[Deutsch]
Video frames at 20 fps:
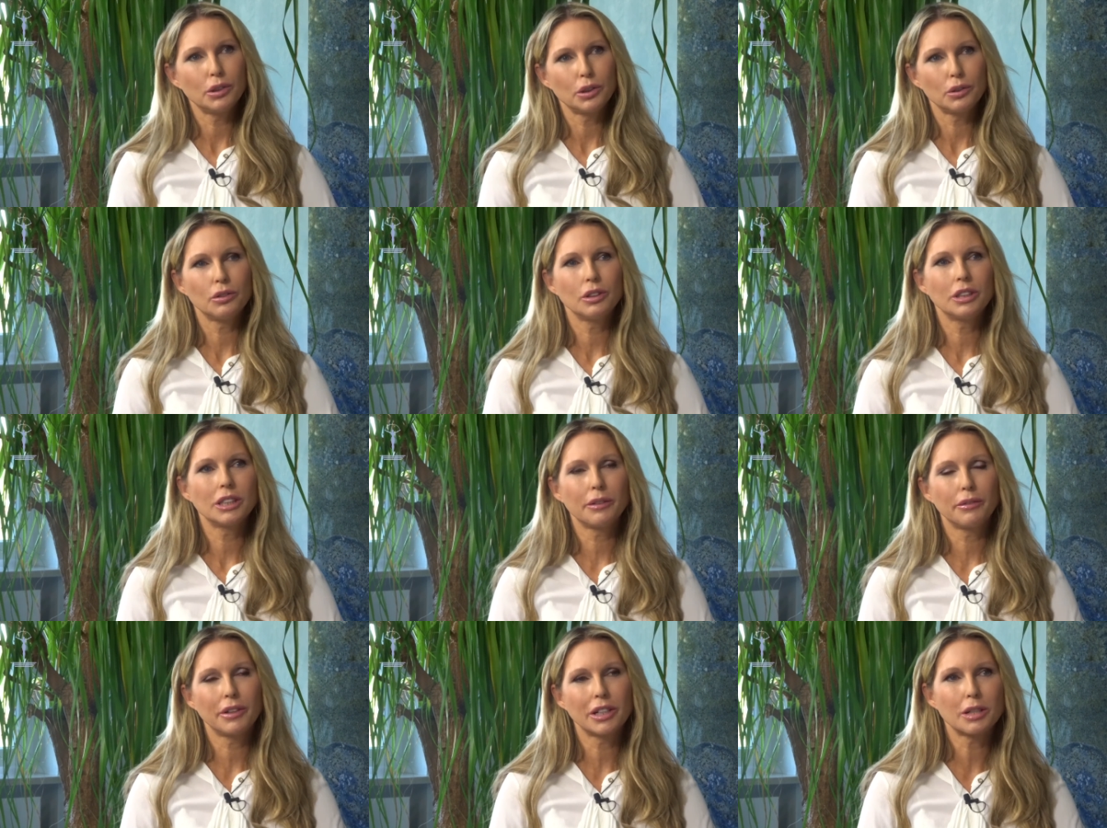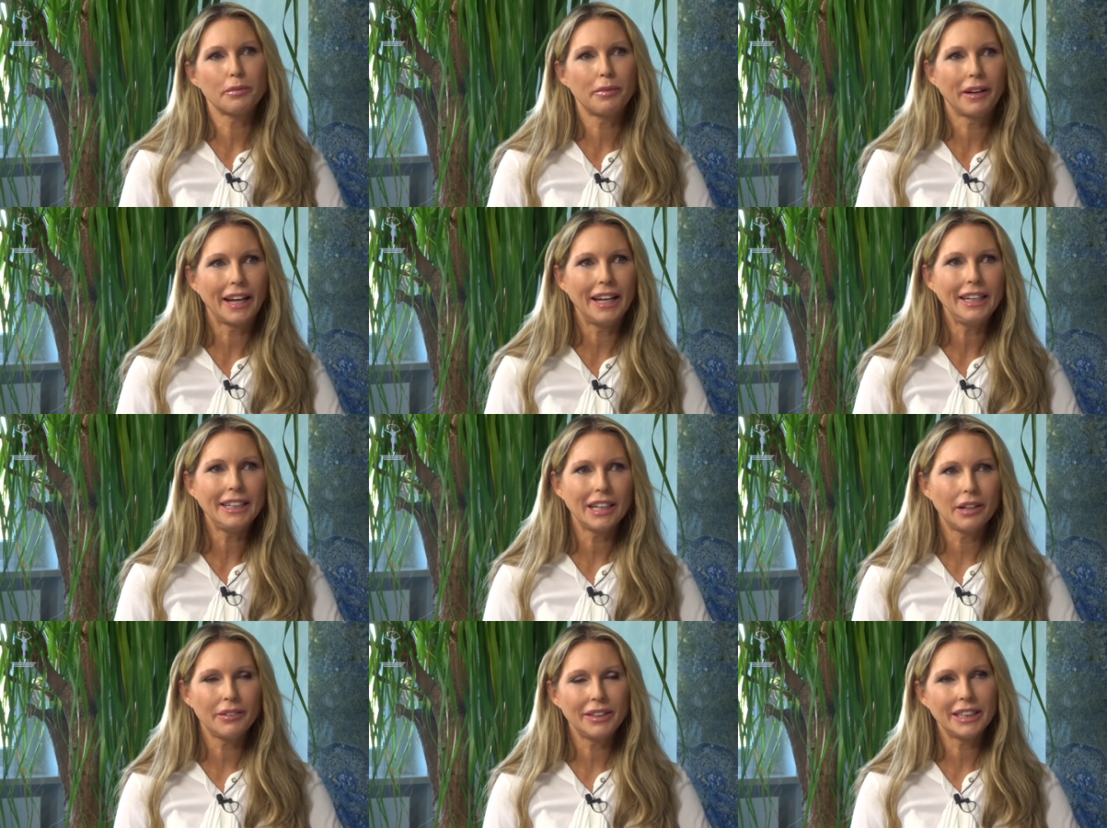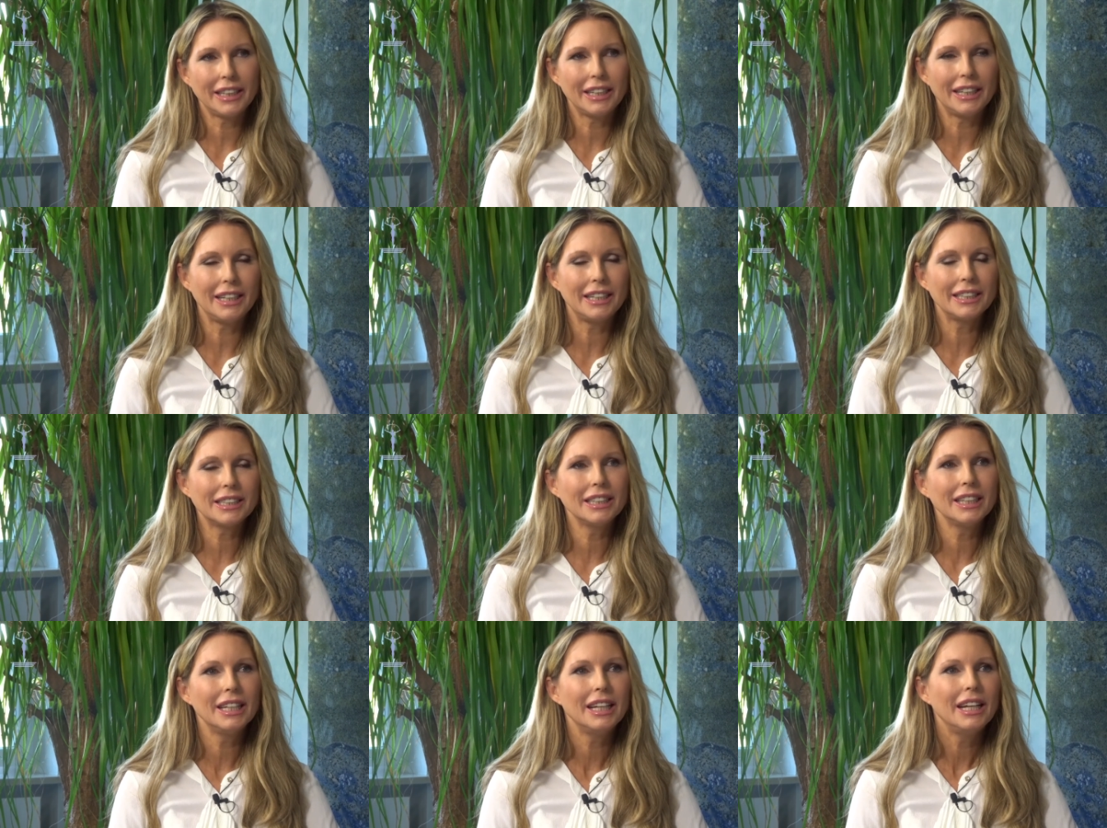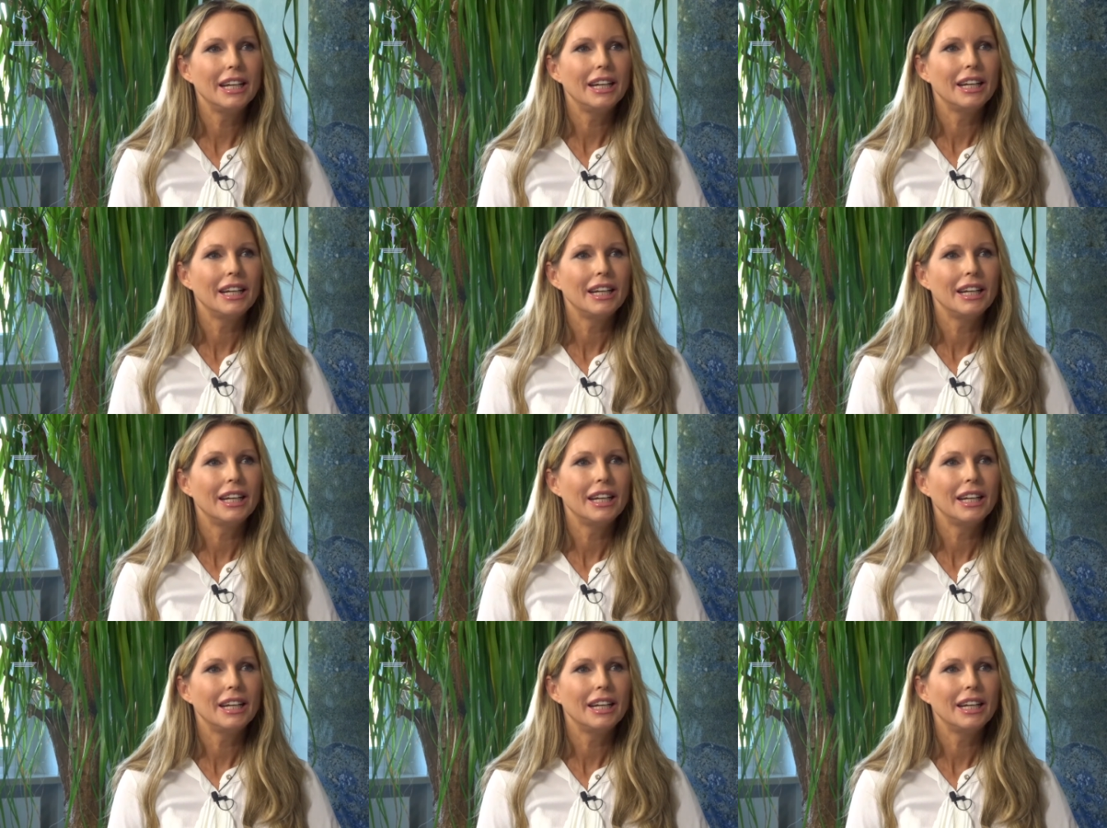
zu unserem Gespräch habe ich gelesen,